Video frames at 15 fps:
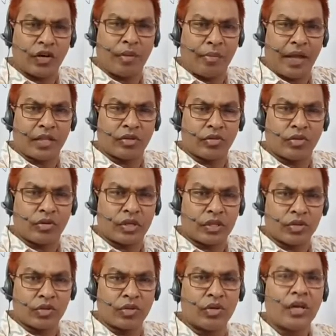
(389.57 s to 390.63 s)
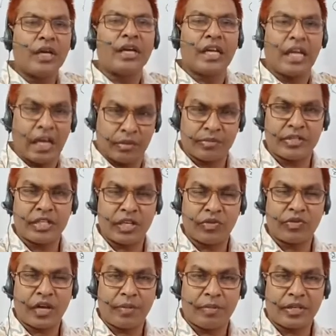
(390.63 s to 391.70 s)
ধরনের ম্যাথগুলো কিন্তু এমসিকিউ
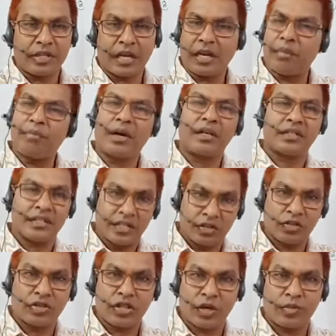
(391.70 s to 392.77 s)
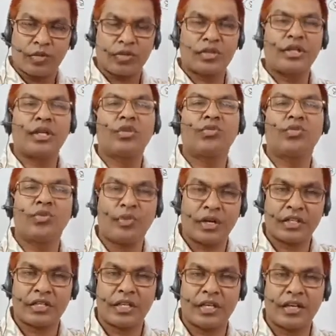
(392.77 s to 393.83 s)
টাইপের থাকে বাট সৃজনশীল প্রশ্নে দুই
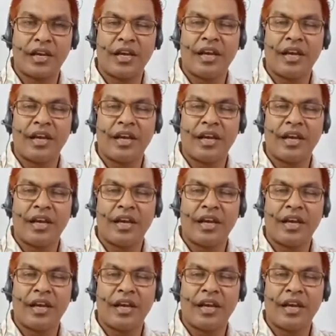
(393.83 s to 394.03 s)
মার্কসের